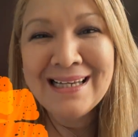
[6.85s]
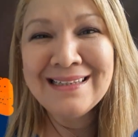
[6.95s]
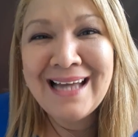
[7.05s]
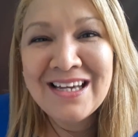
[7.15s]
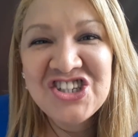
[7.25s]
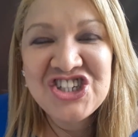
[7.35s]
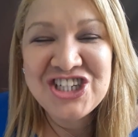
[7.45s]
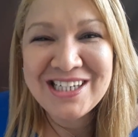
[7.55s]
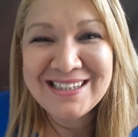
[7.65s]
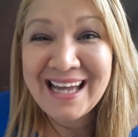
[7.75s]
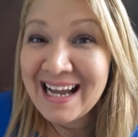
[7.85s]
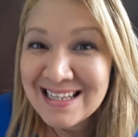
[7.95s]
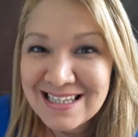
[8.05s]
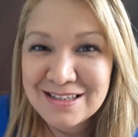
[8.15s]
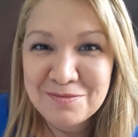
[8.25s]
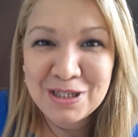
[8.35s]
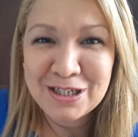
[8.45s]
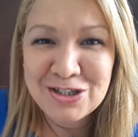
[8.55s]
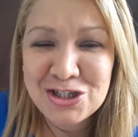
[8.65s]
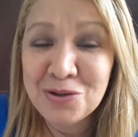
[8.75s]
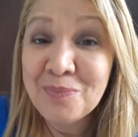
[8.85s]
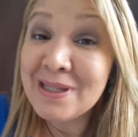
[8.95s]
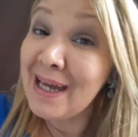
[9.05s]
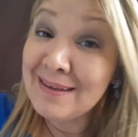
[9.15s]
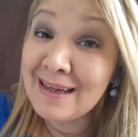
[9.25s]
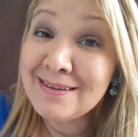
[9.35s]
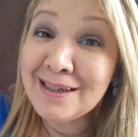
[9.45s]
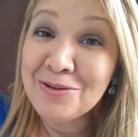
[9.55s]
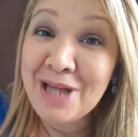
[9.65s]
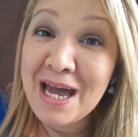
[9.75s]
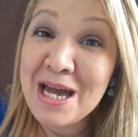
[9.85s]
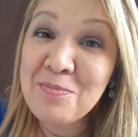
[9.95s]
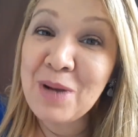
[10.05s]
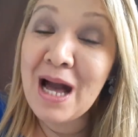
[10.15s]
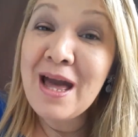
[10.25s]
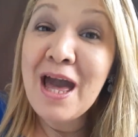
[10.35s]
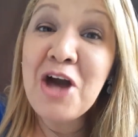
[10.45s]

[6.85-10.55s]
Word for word: na extinta Gazeta Mercantil, que até então, na época,